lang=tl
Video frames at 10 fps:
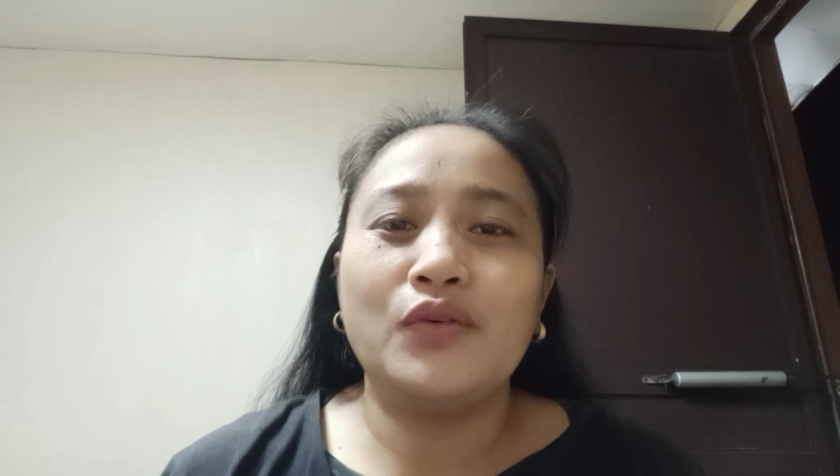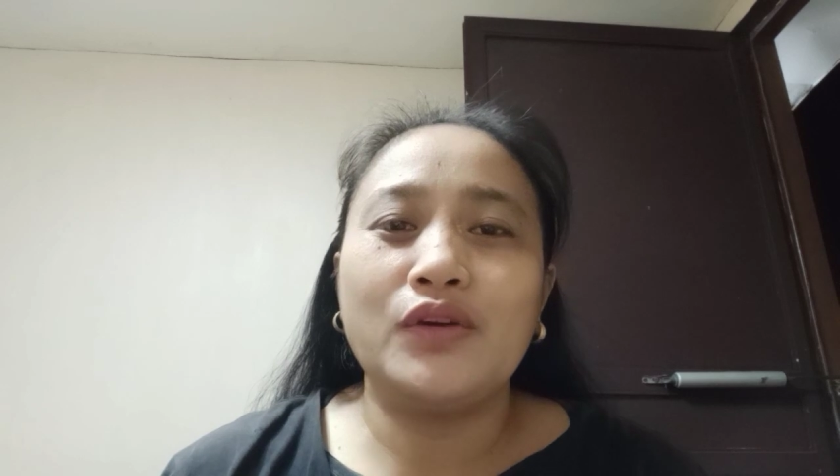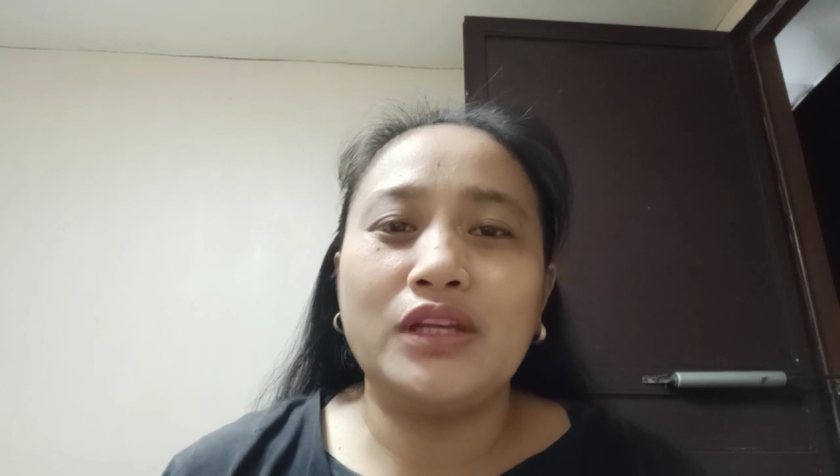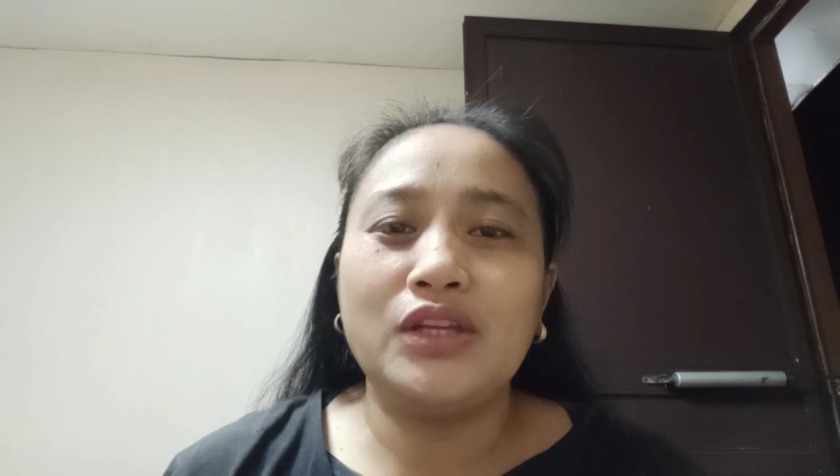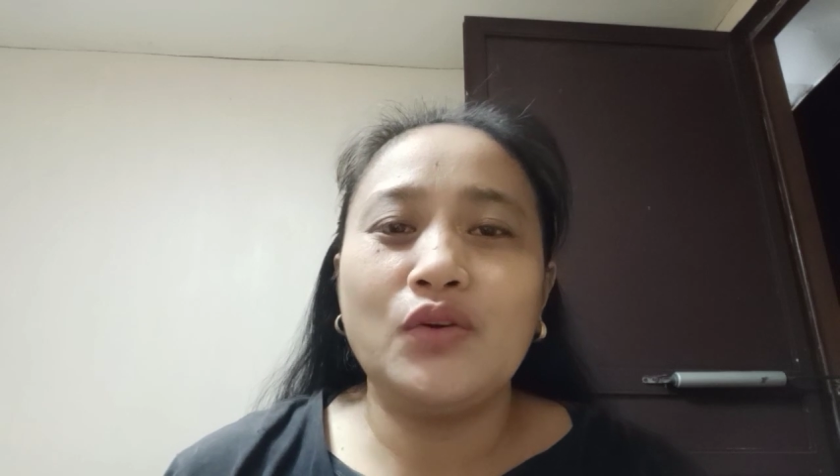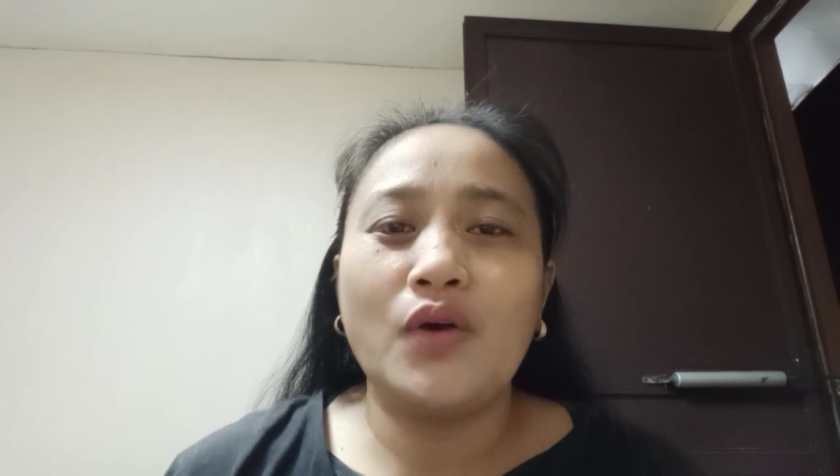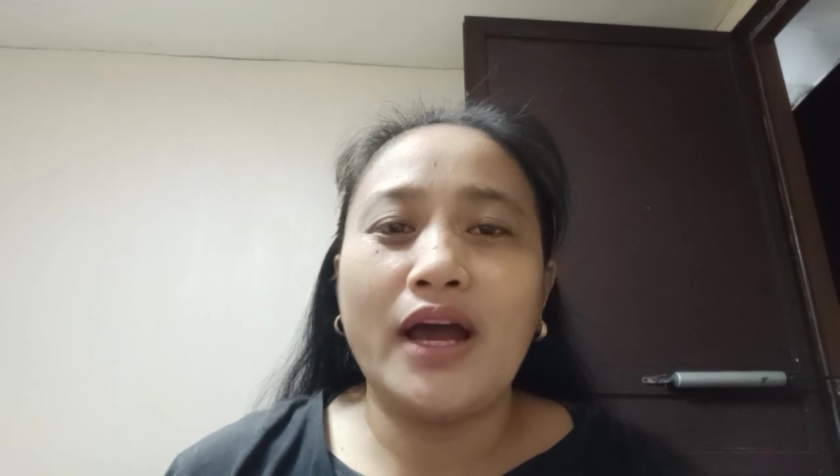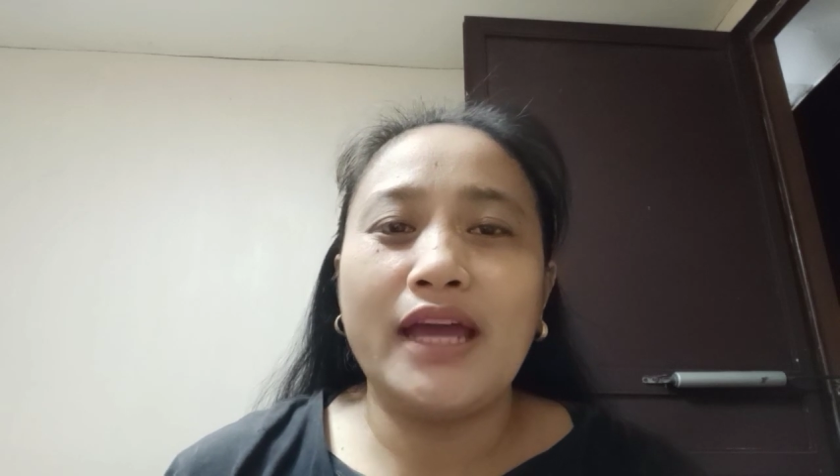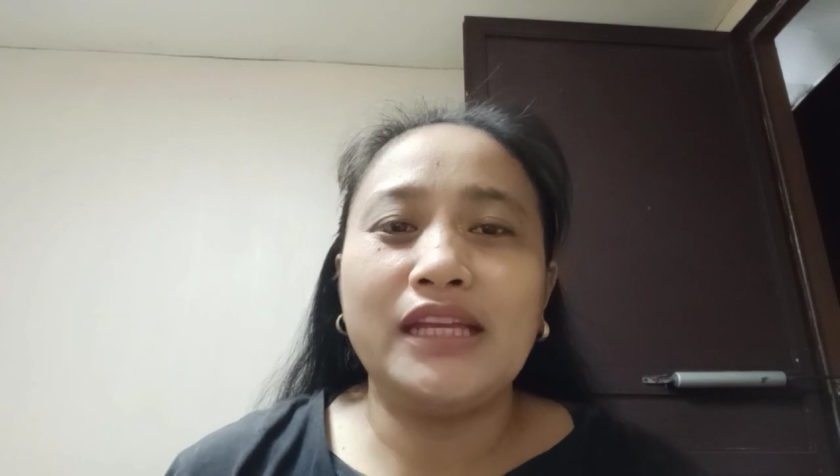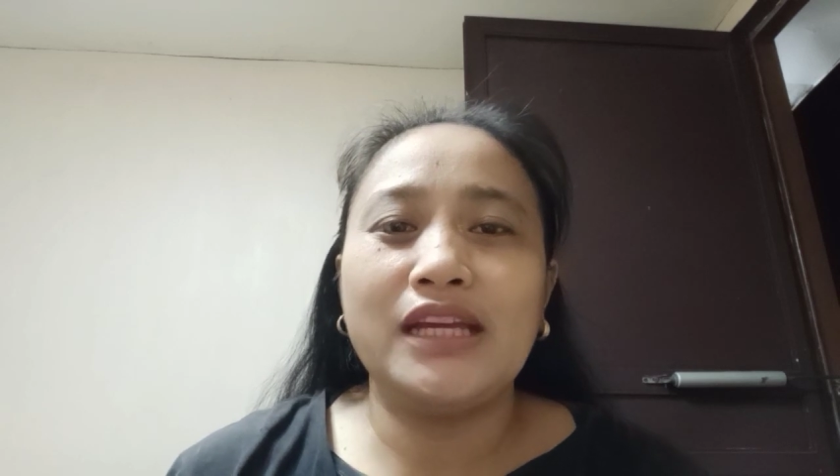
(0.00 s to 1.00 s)
yung inyong
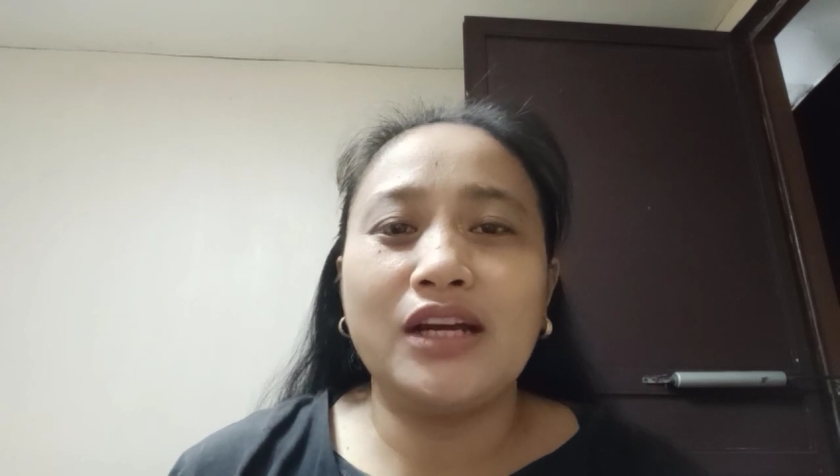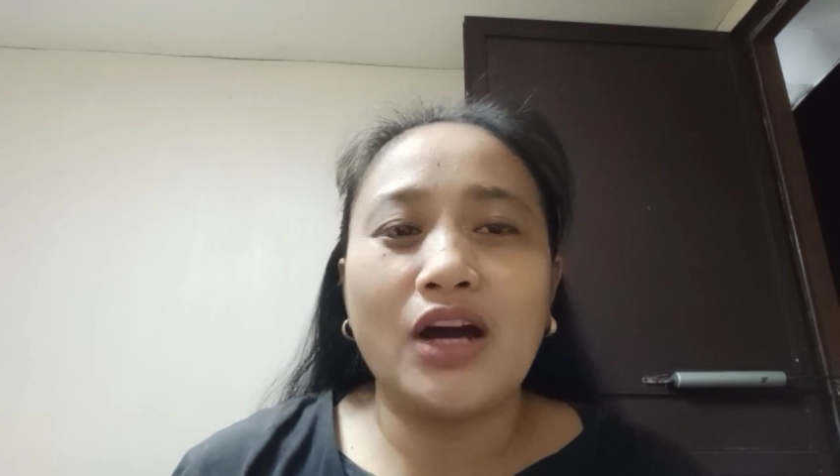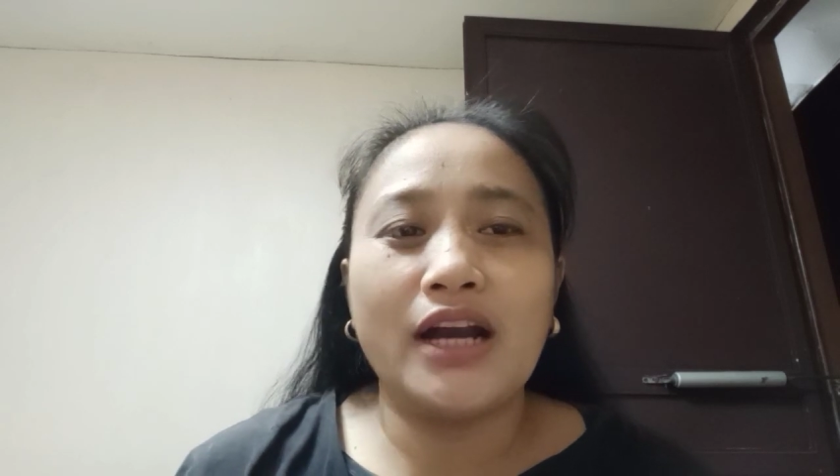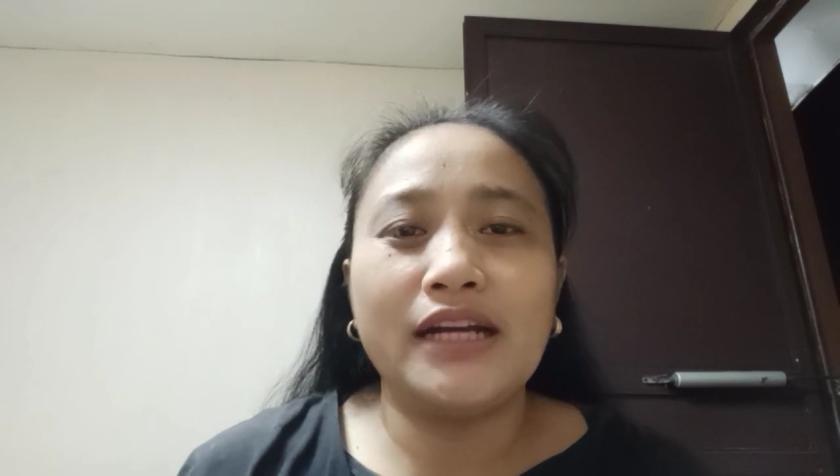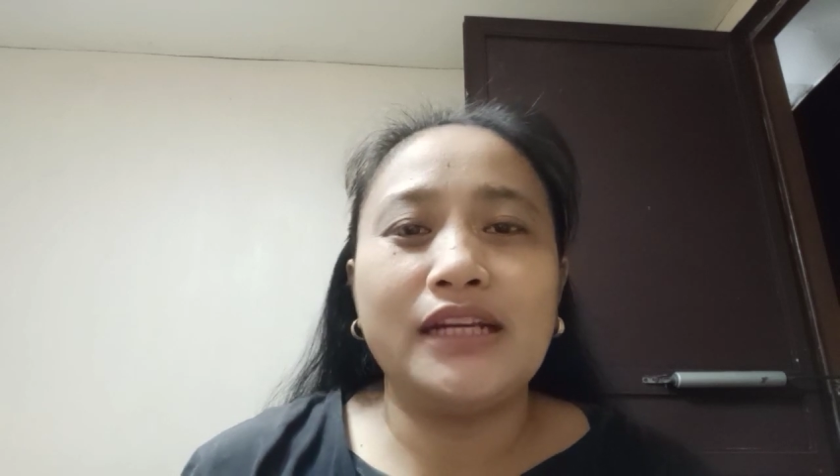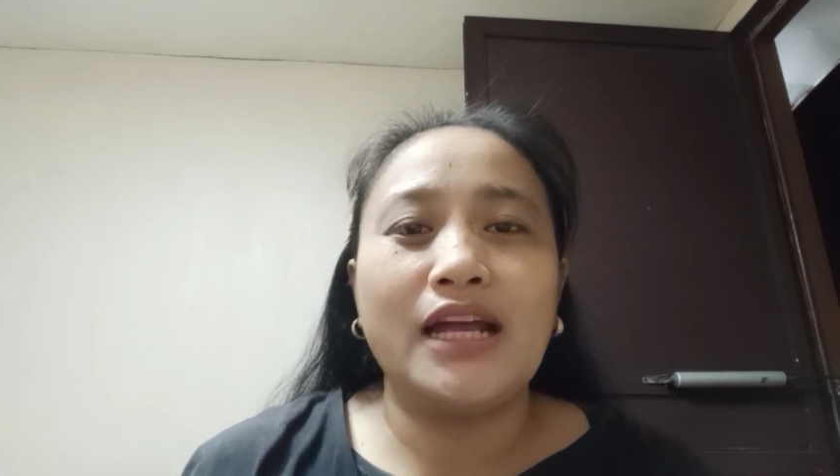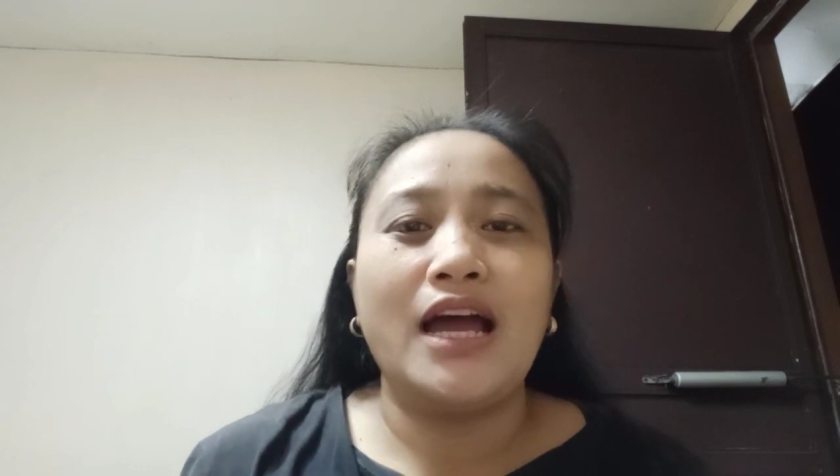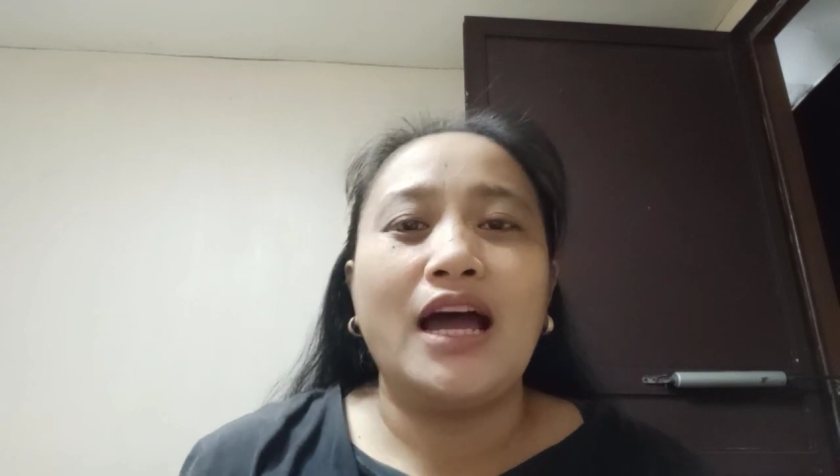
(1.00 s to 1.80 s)
ID card.